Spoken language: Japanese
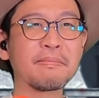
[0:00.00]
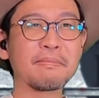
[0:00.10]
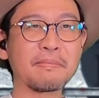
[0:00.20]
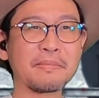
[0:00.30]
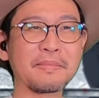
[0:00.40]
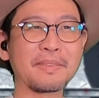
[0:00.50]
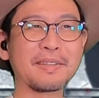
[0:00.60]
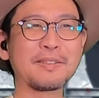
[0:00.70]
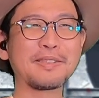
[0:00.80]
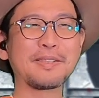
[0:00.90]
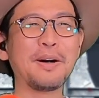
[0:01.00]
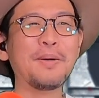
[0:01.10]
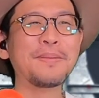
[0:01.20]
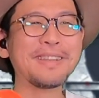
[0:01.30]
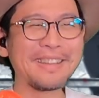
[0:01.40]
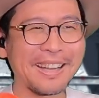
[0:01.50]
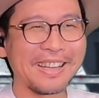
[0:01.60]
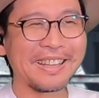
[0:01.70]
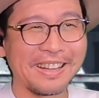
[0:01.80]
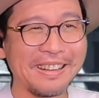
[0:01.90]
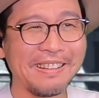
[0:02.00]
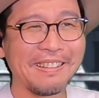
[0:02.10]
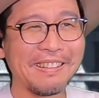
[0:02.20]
うーん、クソみたいな